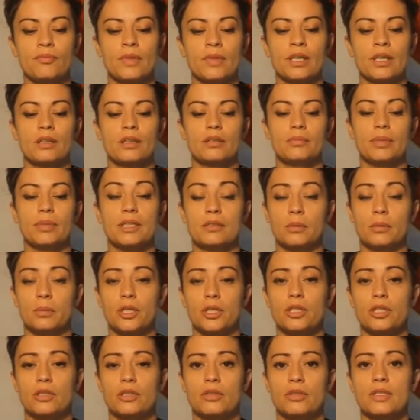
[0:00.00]
principalmente
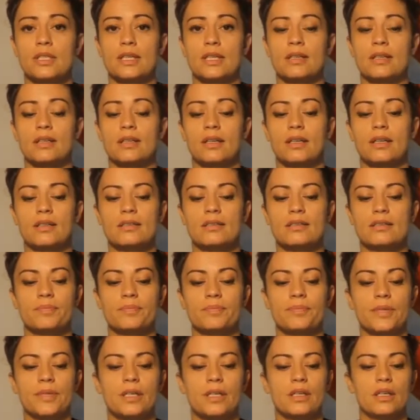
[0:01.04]
as oceânicas.
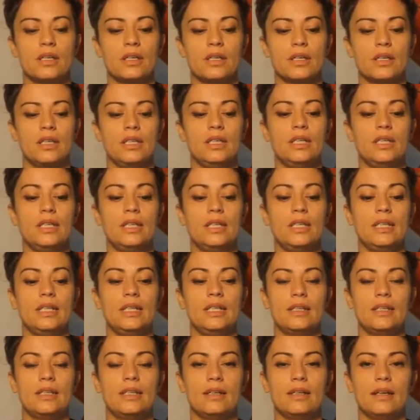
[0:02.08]
E
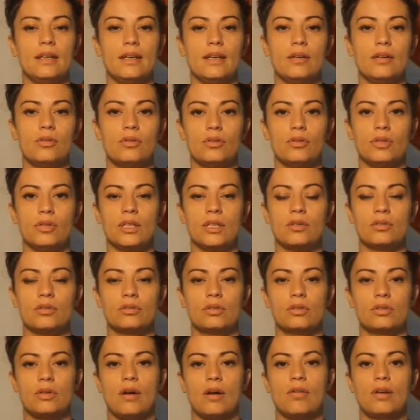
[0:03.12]
eu
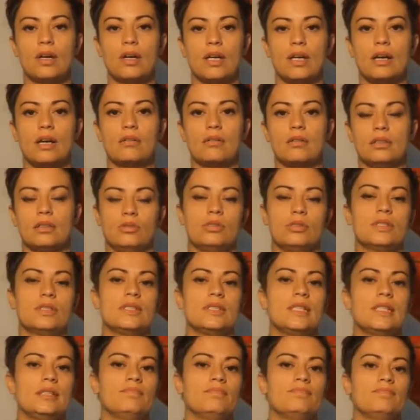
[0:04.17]
encontro alga na água
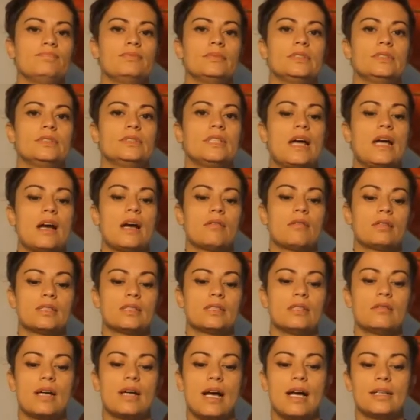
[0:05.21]
doce, na água
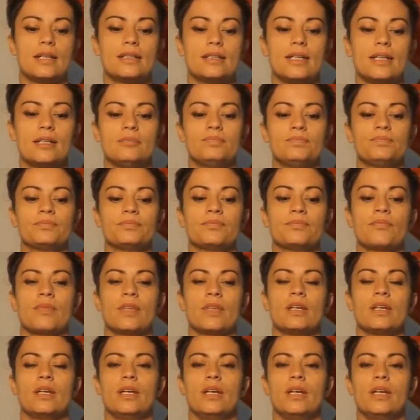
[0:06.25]
salgada,
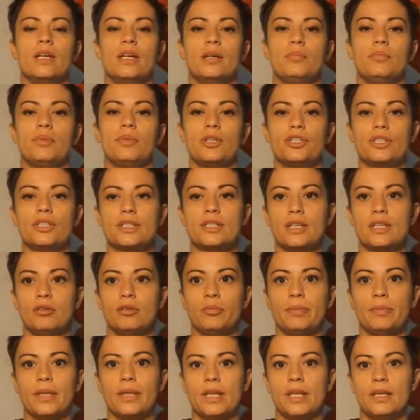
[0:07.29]
é, pode ser no
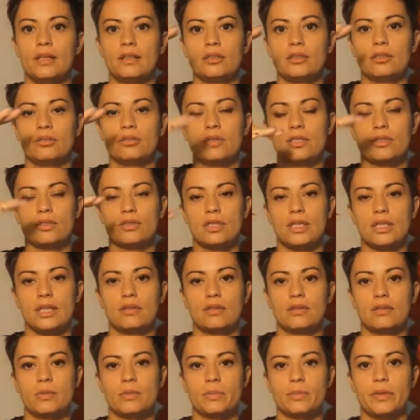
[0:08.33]
plâncton associado com
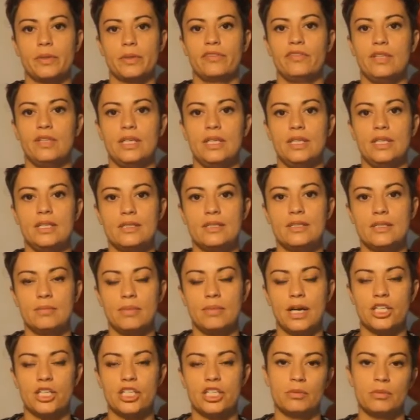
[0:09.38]
a superfície,
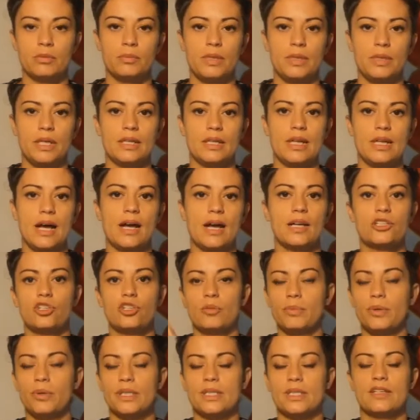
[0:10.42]
baixa mobilidade, ou
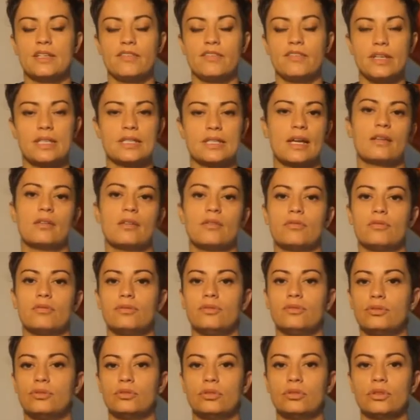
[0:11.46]
pode ser fixada no
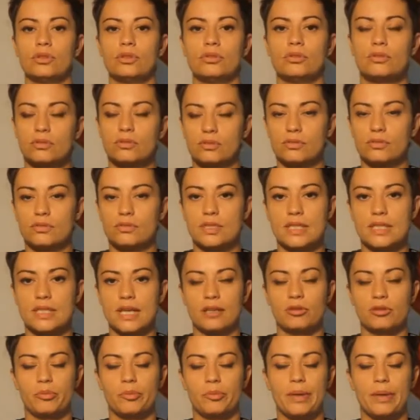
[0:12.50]
fundo, no
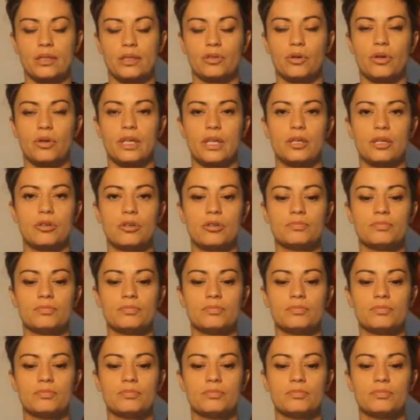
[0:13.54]
extrato bentônico.